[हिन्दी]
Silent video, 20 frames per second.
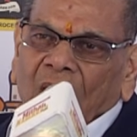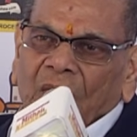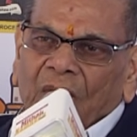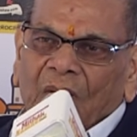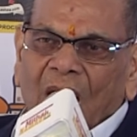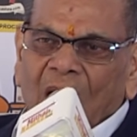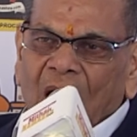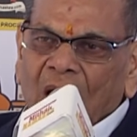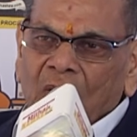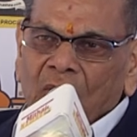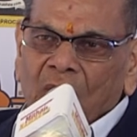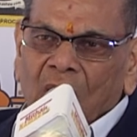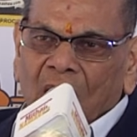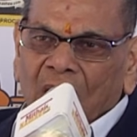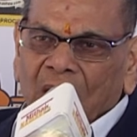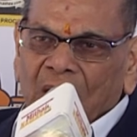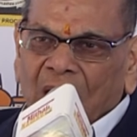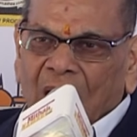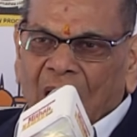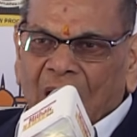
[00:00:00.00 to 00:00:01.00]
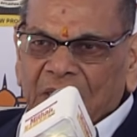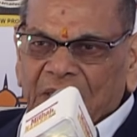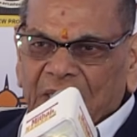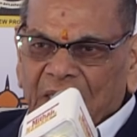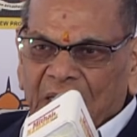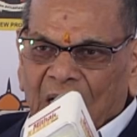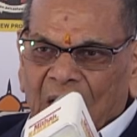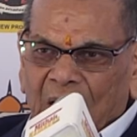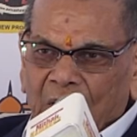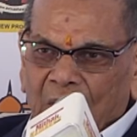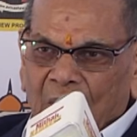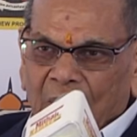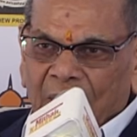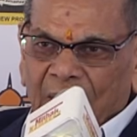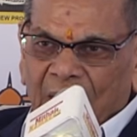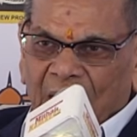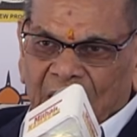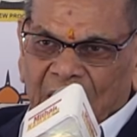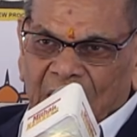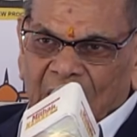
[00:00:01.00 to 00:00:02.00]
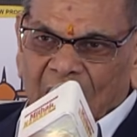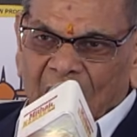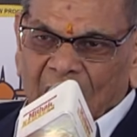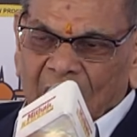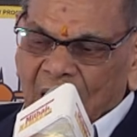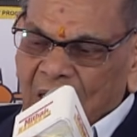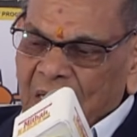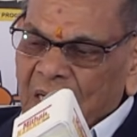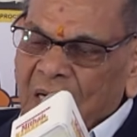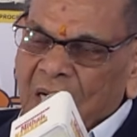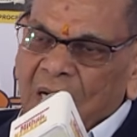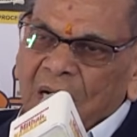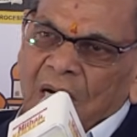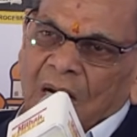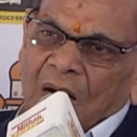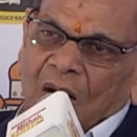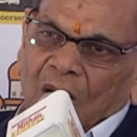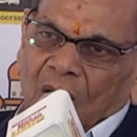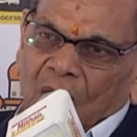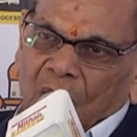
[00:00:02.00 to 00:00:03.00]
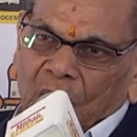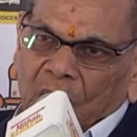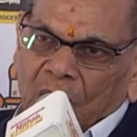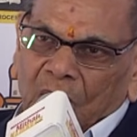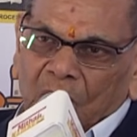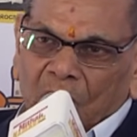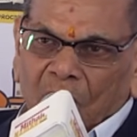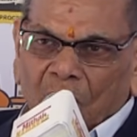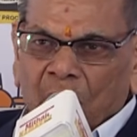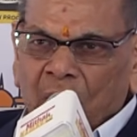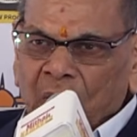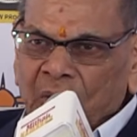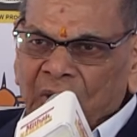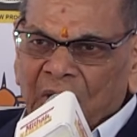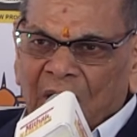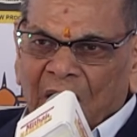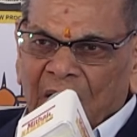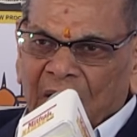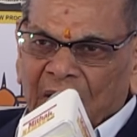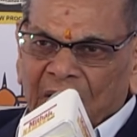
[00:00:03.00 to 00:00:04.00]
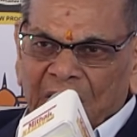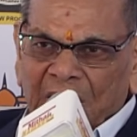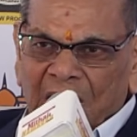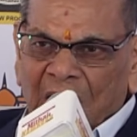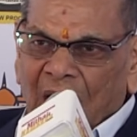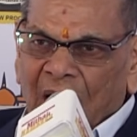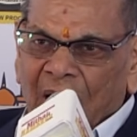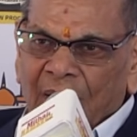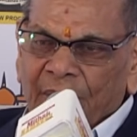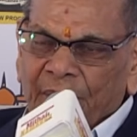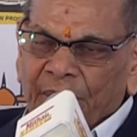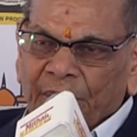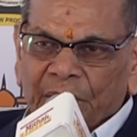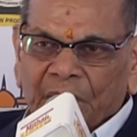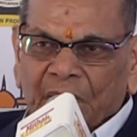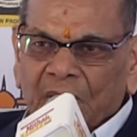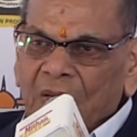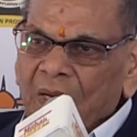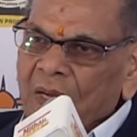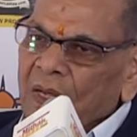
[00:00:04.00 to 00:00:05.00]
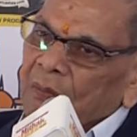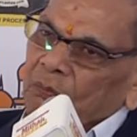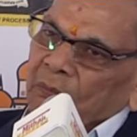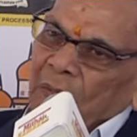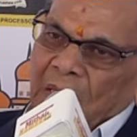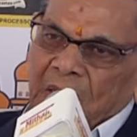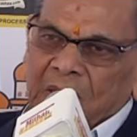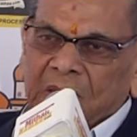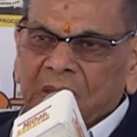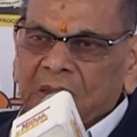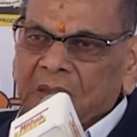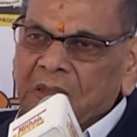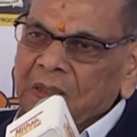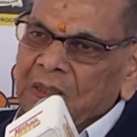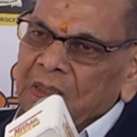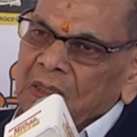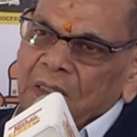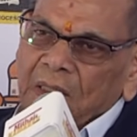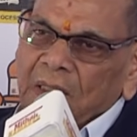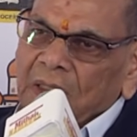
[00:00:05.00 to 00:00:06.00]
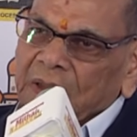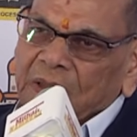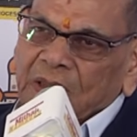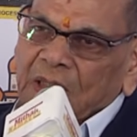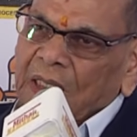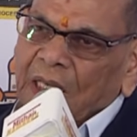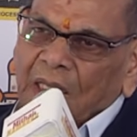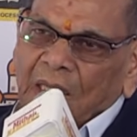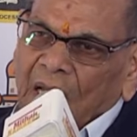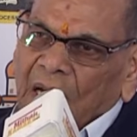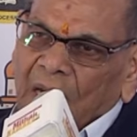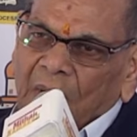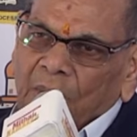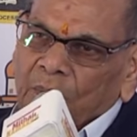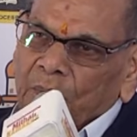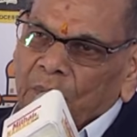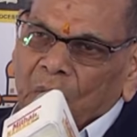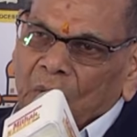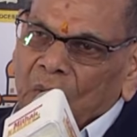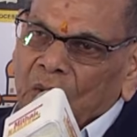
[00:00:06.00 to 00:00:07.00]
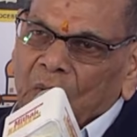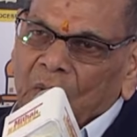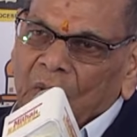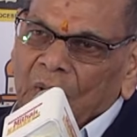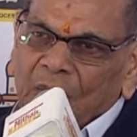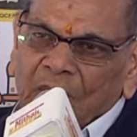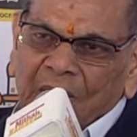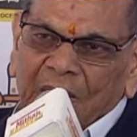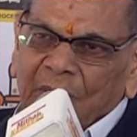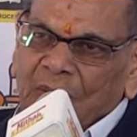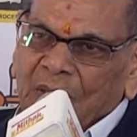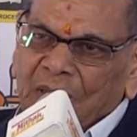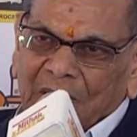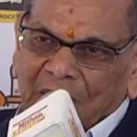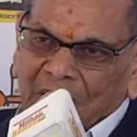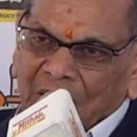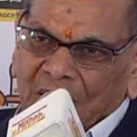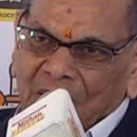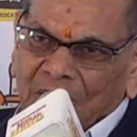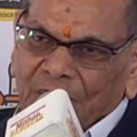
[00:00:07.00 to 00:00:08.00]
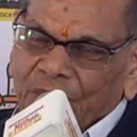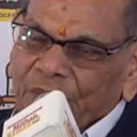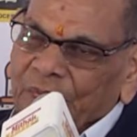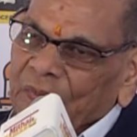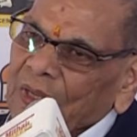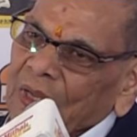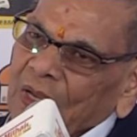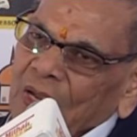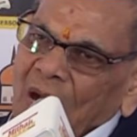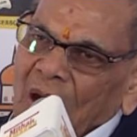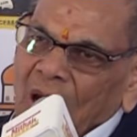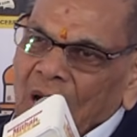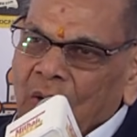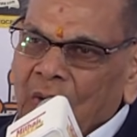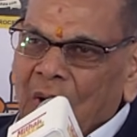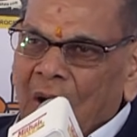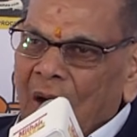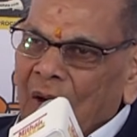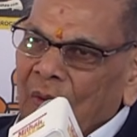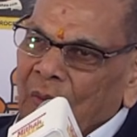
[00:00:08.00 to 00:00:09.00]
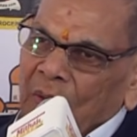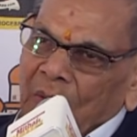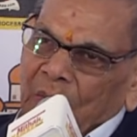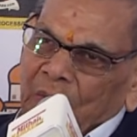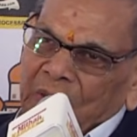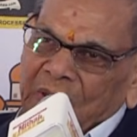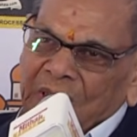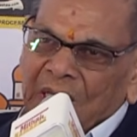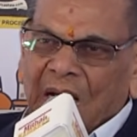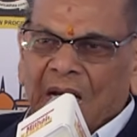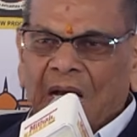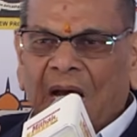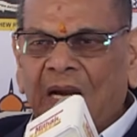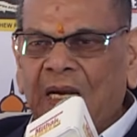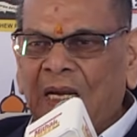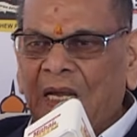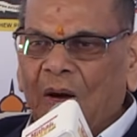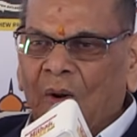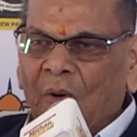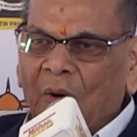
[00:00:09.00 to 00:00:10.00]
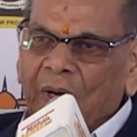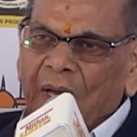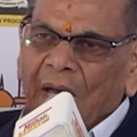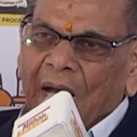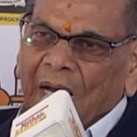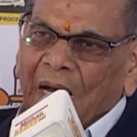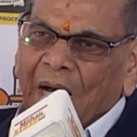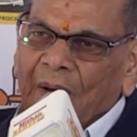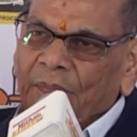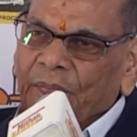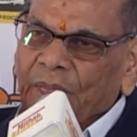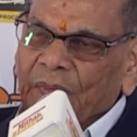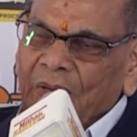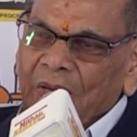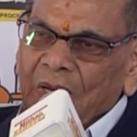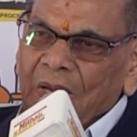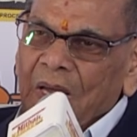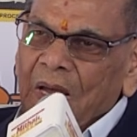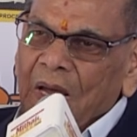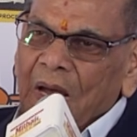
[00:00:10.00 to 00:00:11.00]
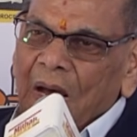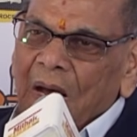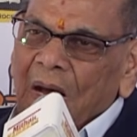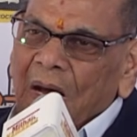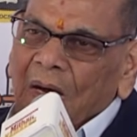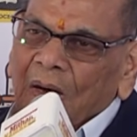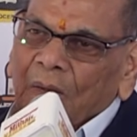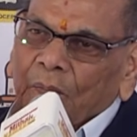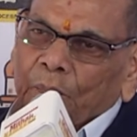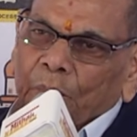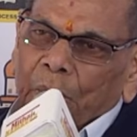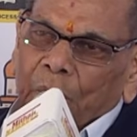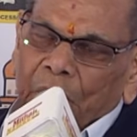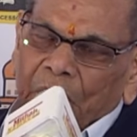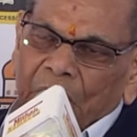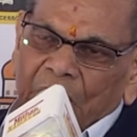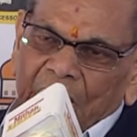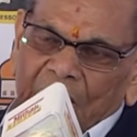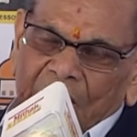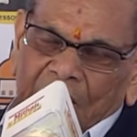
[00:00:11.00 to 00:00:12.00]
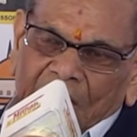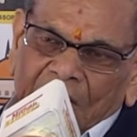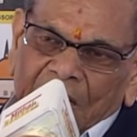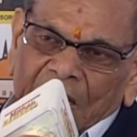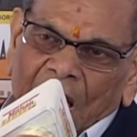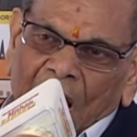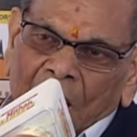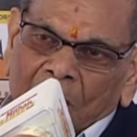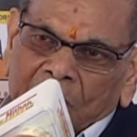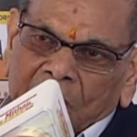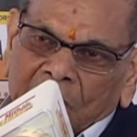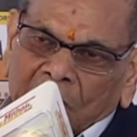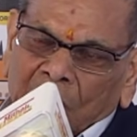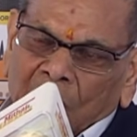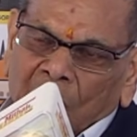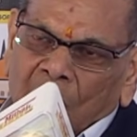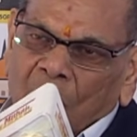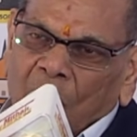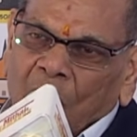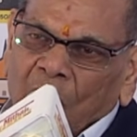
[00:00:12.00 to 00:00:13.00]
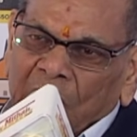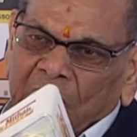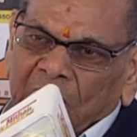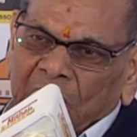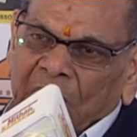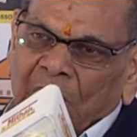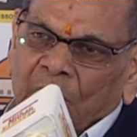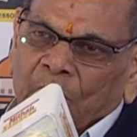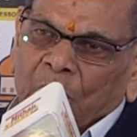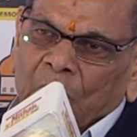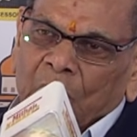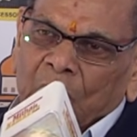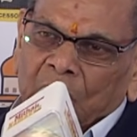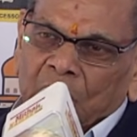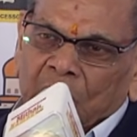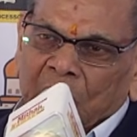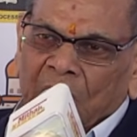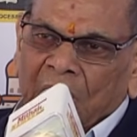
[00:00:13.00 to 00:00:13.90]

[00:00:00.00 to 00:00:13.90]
वहाँ हलवा आटे का हलवा बना दिया और वो भुजिया रख दिया बस इससे ज़्यादा पूड़ी वूड़ी बनी बनती थी हलवा और भुजिया खा लिया हो गया काम पूड़ी के नाम से तो वो बोलते थे पूड़ी तो